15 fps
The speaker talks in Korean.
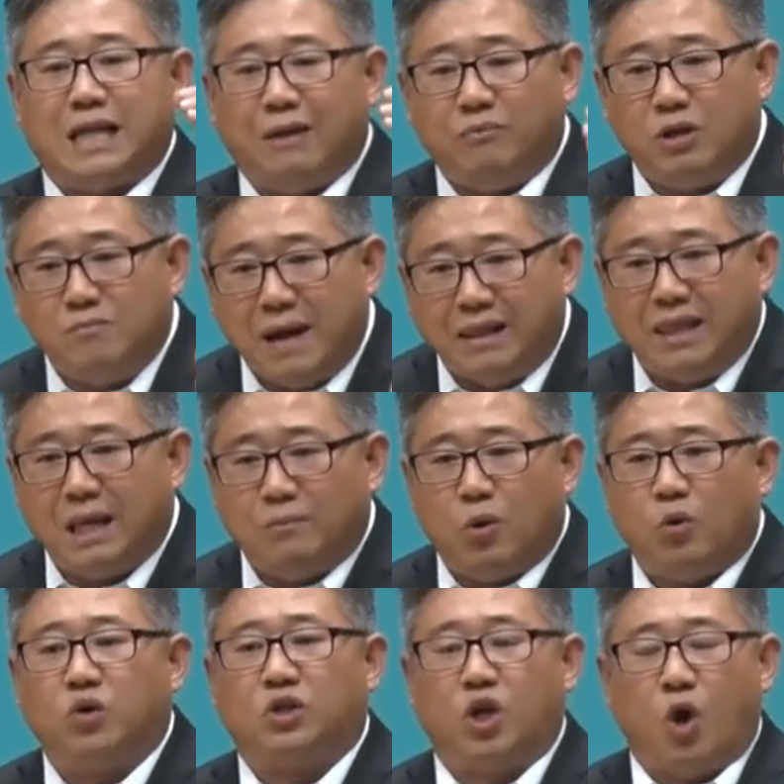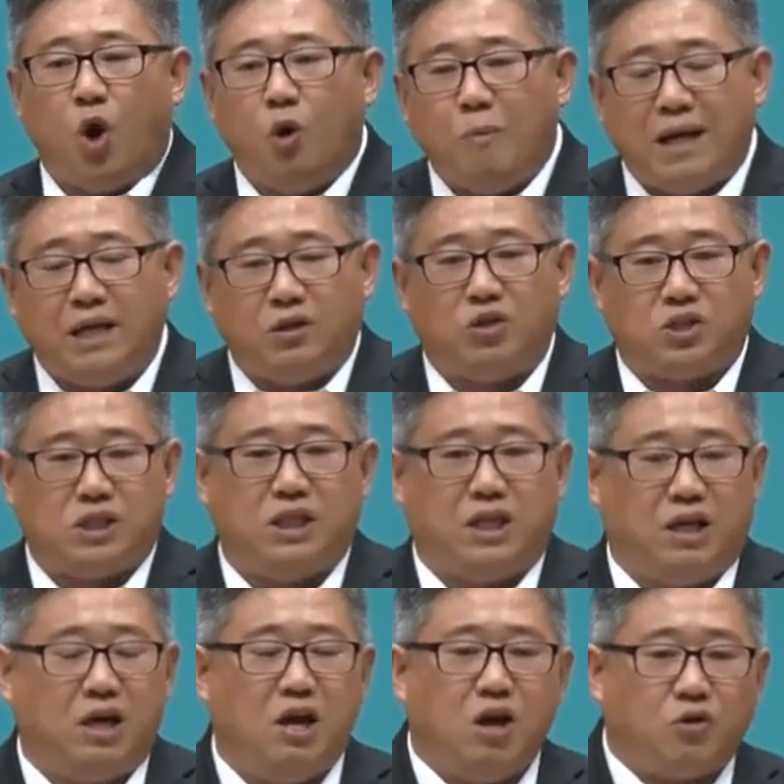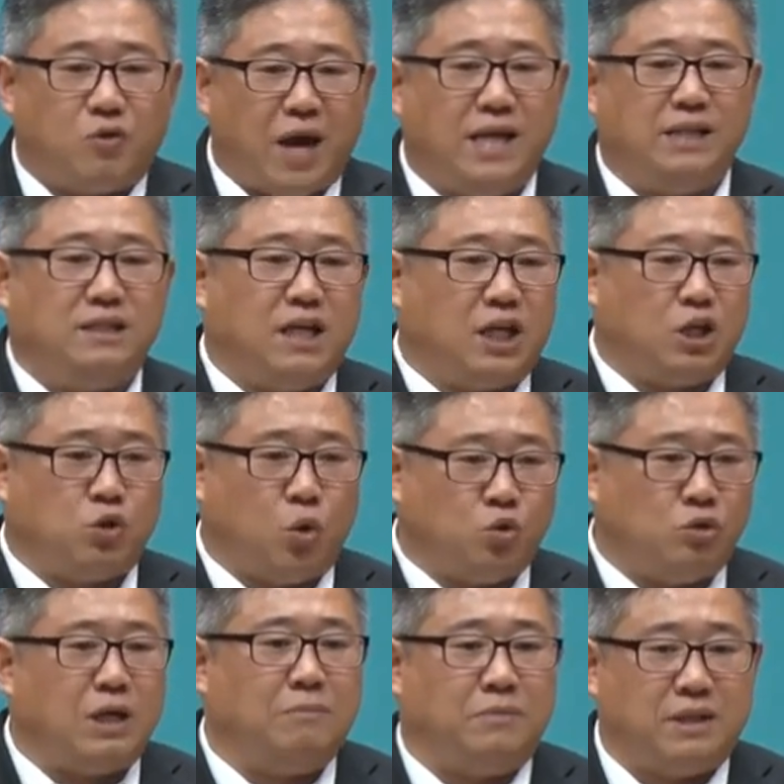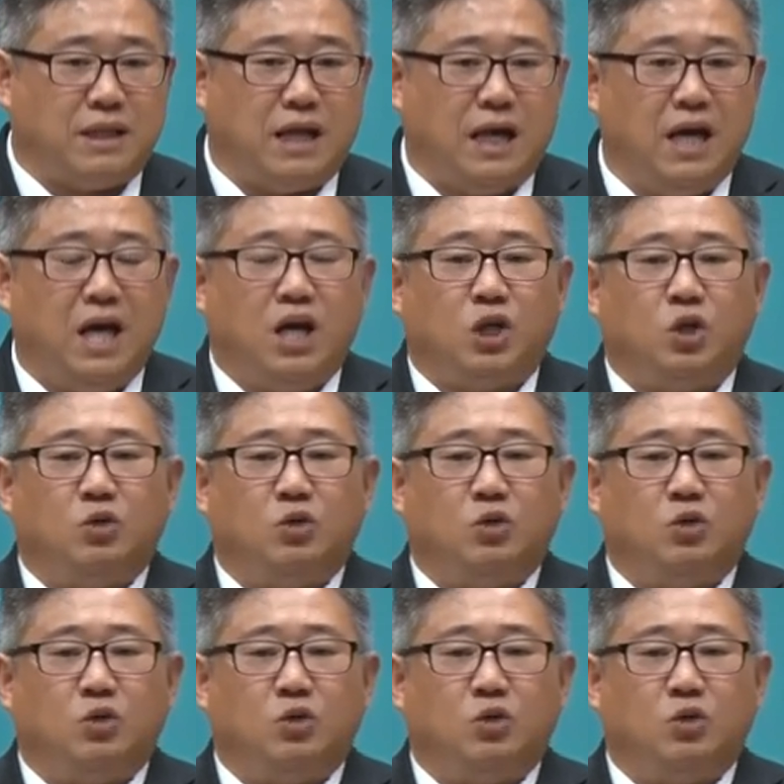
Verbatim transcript: 사람들 만나보고 경험하는 것이 굉장히 소중합니다.